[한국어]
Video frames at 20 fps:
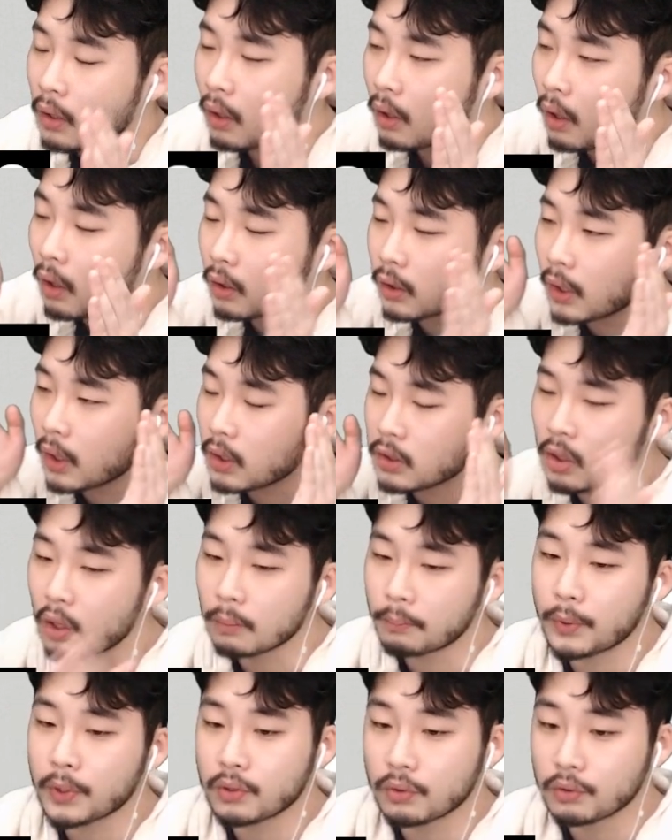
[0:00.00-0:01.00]
어깨가
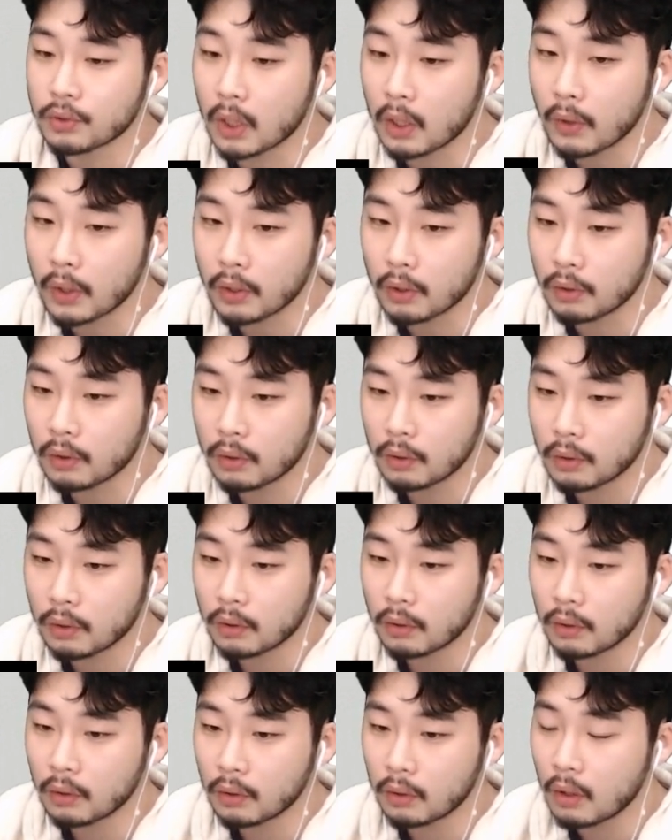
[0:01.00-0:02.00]
정핏으로 나와요.
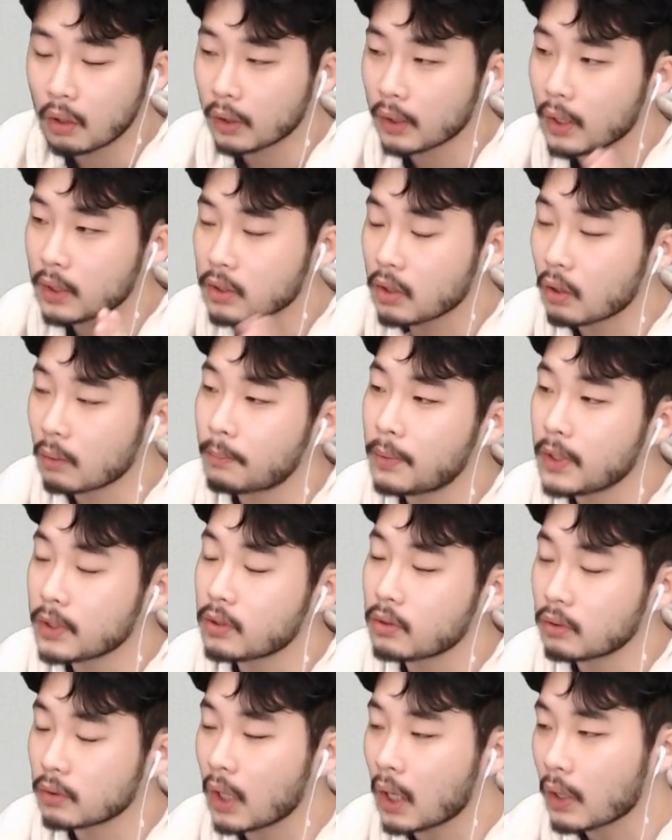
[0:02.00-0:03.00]
어, 어깨가
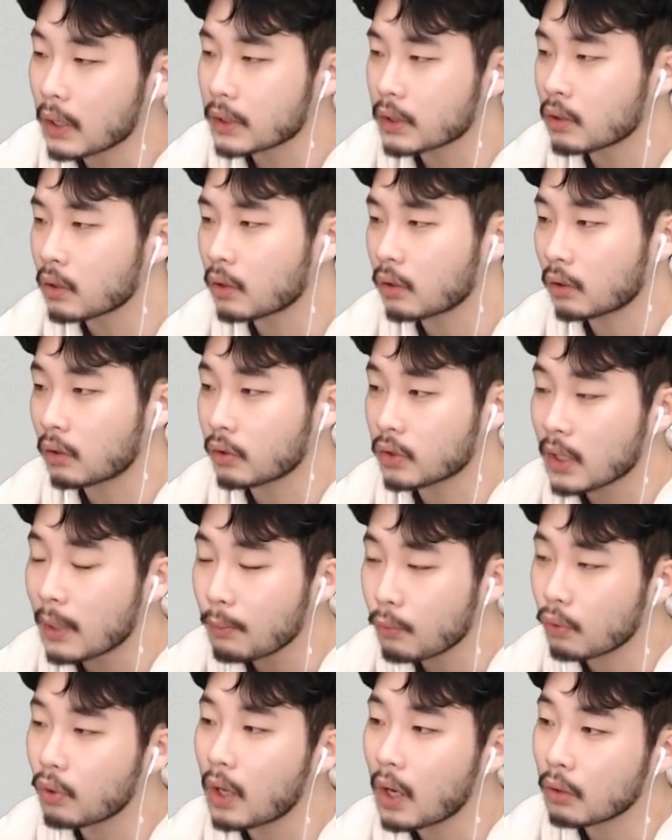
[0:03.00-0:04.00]
정핏으로 나와서 그거
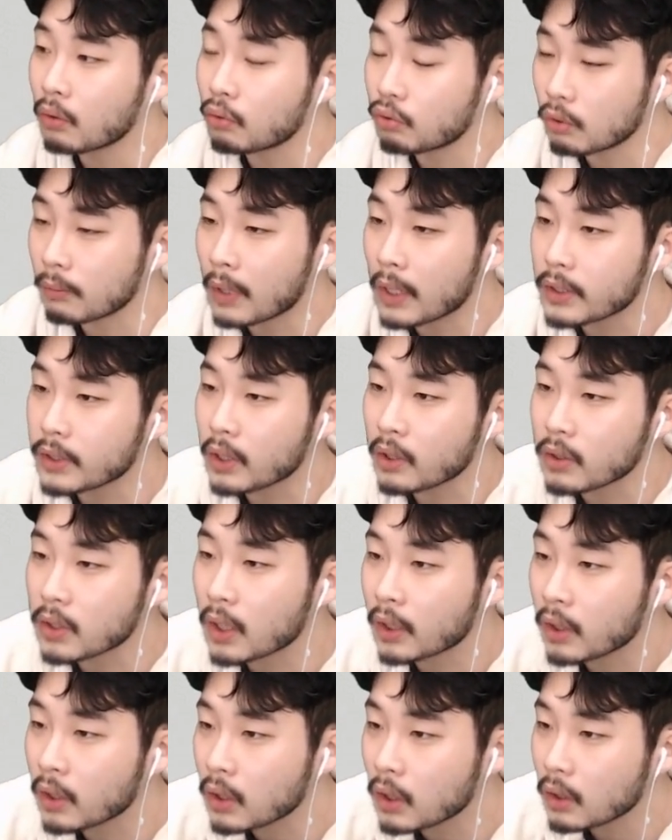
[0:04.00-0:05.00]
참고하고 구매하세요
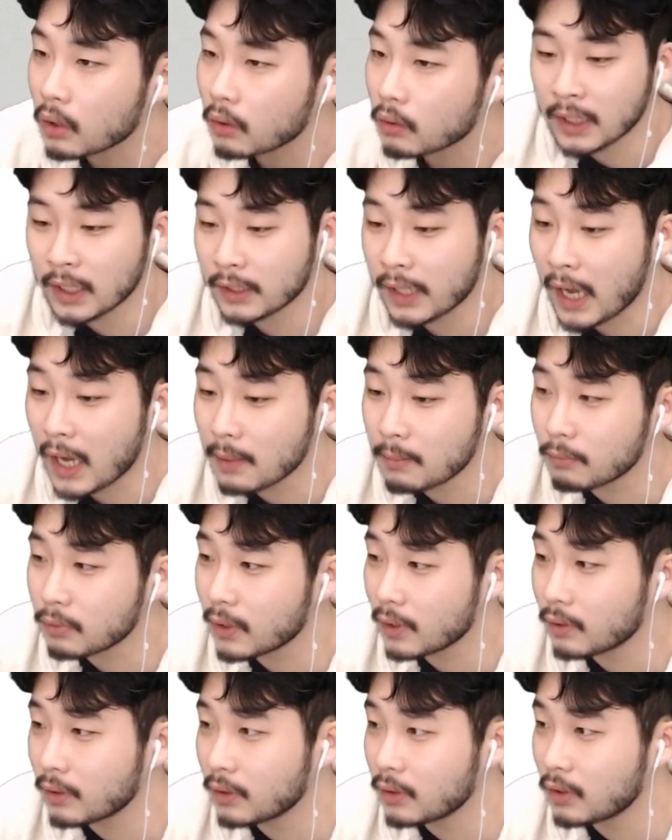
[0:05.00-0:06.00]
자켓 자 다음
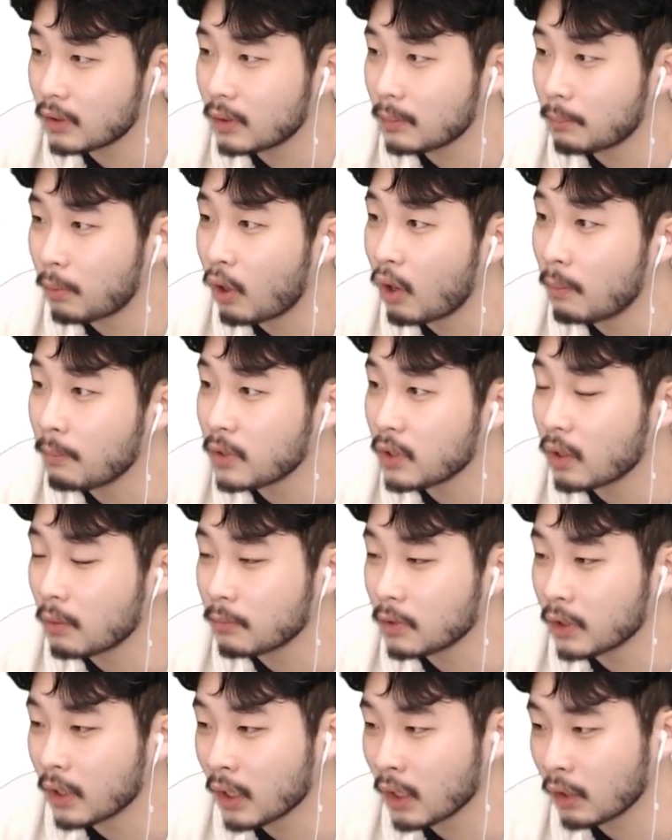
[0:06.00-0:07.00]
브랜드는
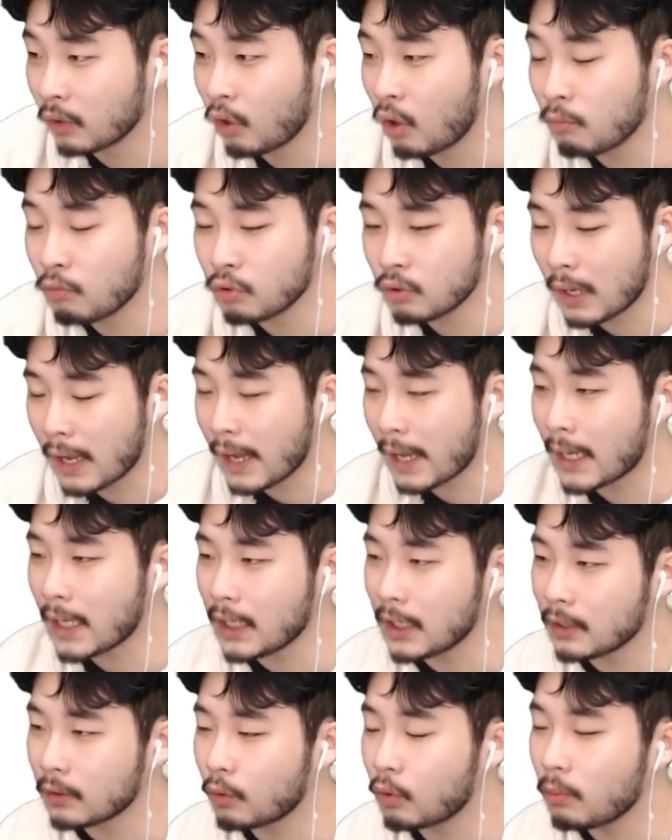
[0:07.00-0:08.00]
범미어입니다 너무
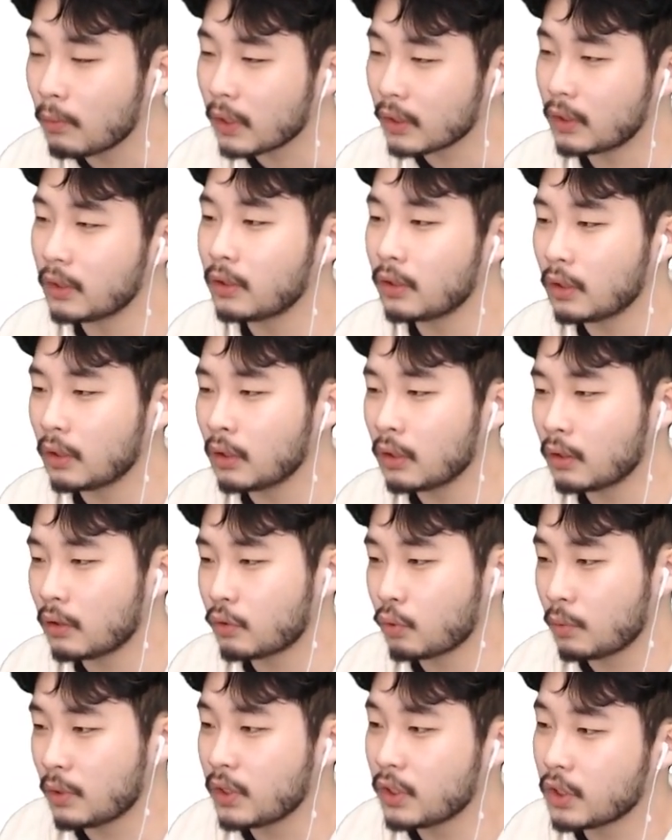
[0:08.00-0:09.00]
알고만 있는
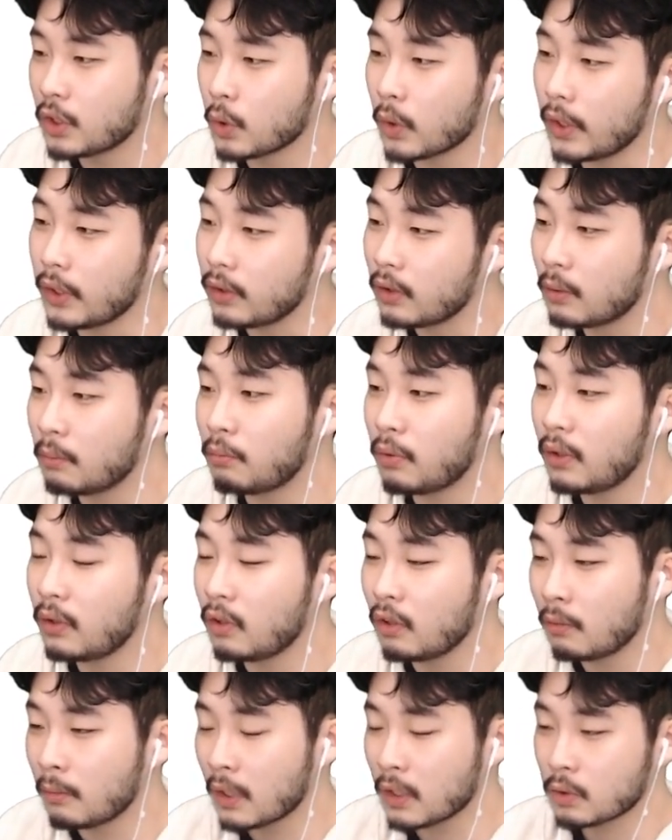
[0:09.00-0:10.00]
좀 인지도가 있는
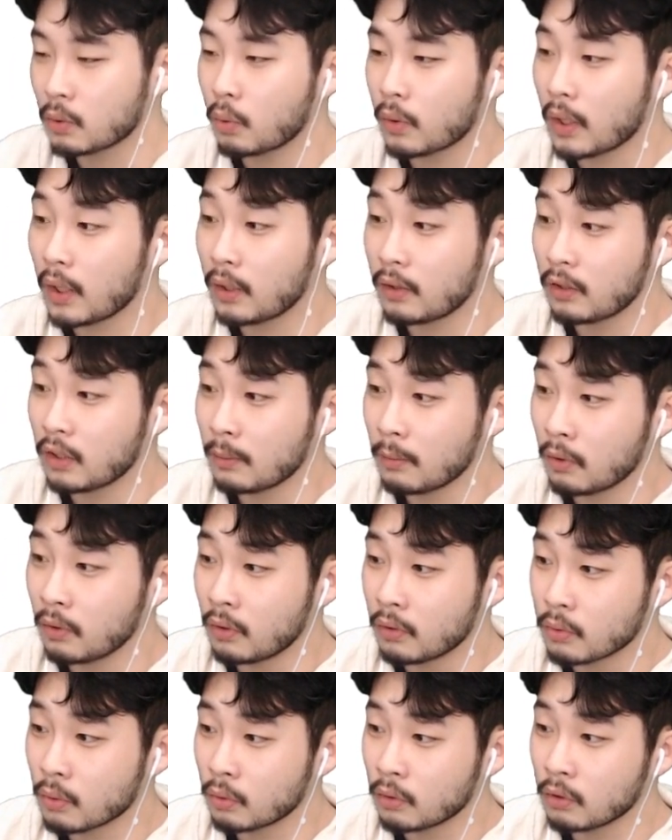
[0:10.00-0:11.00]
브랜드만
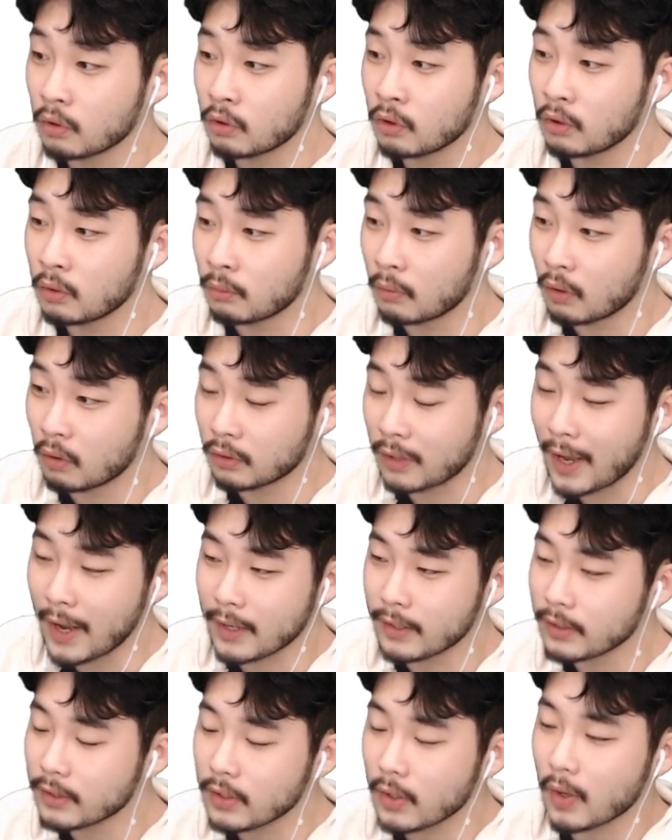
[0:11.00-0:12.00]
소개해드리면 조금 어, 다
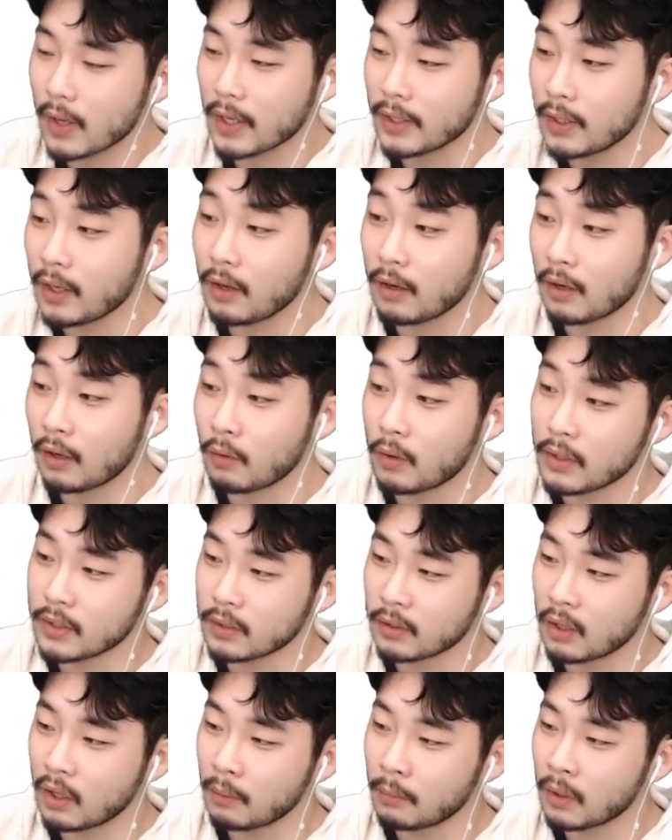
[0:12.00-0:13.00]
아는 거 아니야 라고
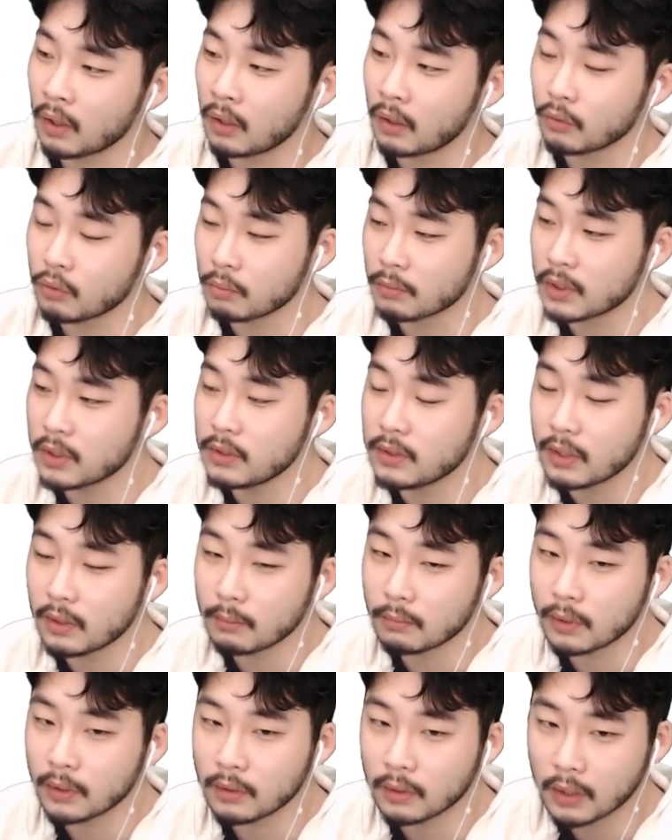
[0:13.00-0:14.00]
하실까봐 좀
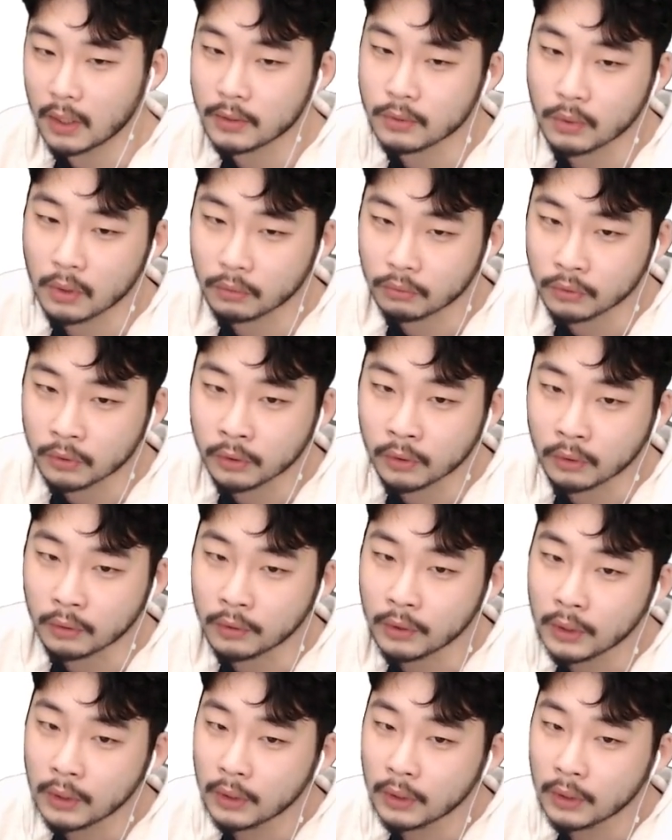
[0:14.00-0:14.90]
신생 브랜드 가져왔고요